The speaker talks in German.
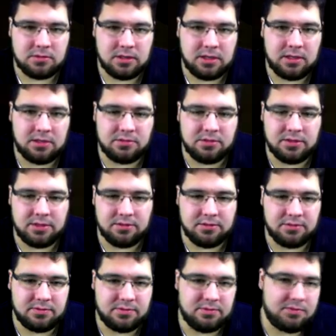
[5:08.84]
Ach, okay,
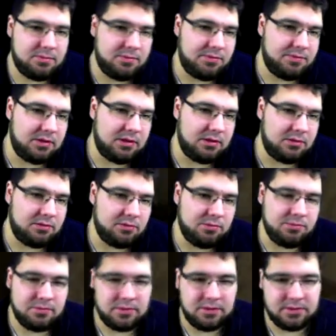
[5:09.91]
das sind wir wieder hier
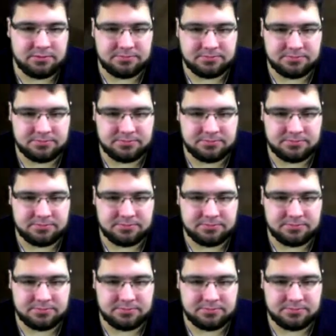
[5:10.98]
drüben, ja.